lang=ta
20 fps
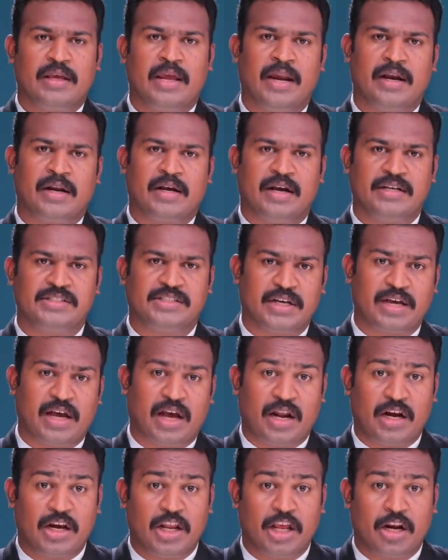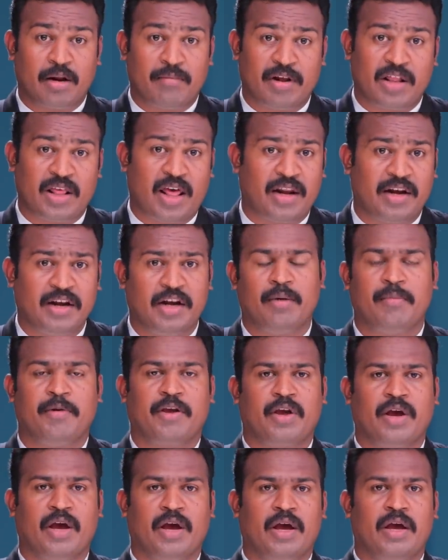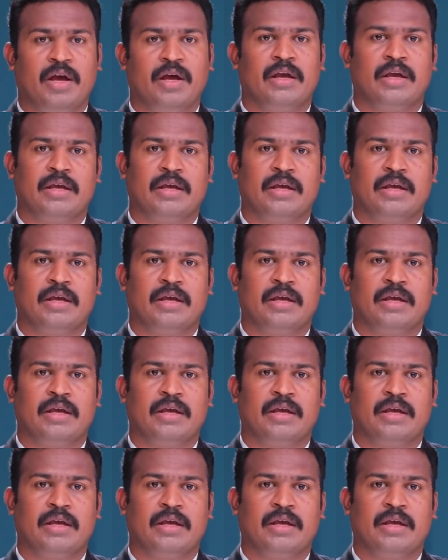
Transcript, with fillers: எனது கட்சிக்காரர் நிரபராதின்னு நிரூபிக்க